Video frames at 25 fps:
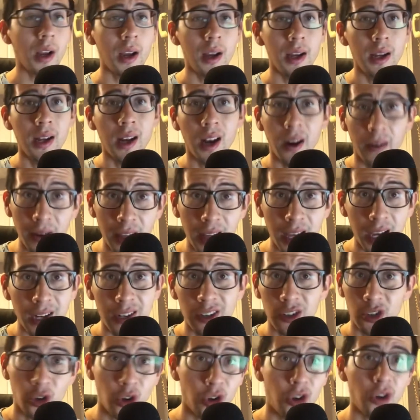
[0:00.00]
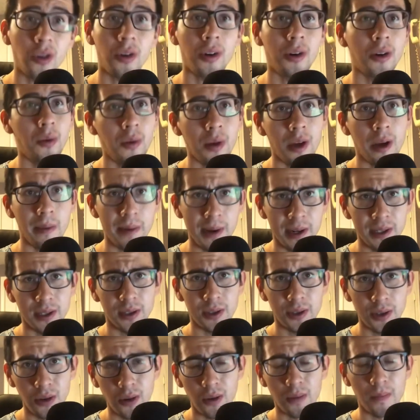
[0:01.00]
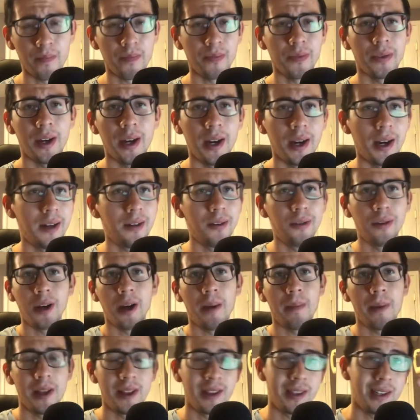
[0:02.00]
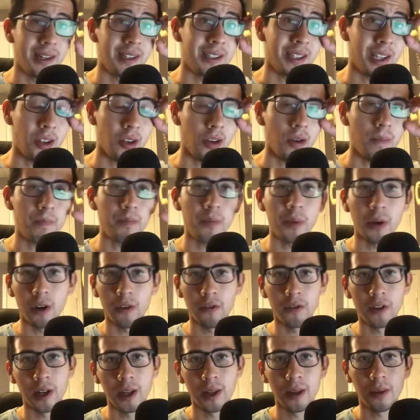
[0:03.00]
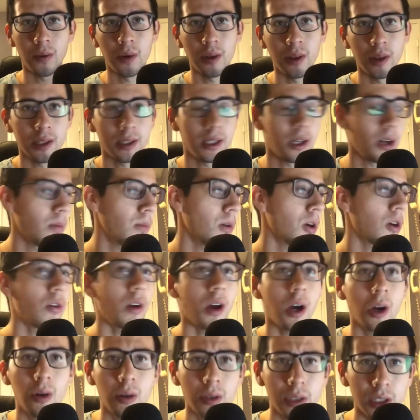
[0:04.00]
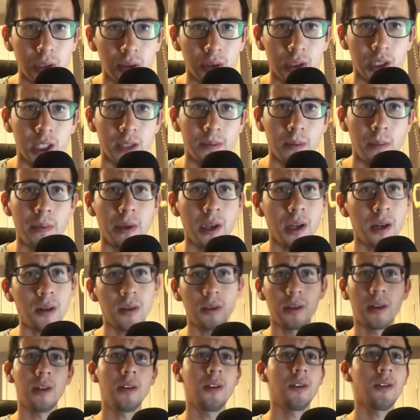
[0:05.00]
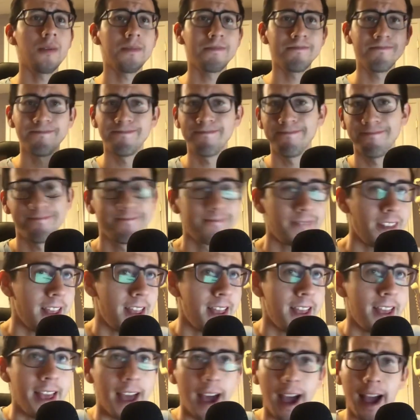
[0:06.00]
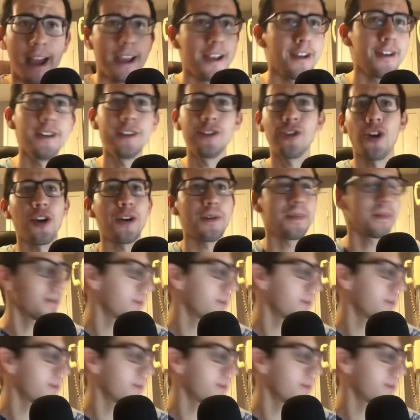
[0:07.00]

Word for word: Y la verdad, yo creo que no voy a ver ese show. Ah, nunca me ha interesado, pero al final de cuentas a lo mejor lo hago. Si ustedes me piden contenido, a yo les doy.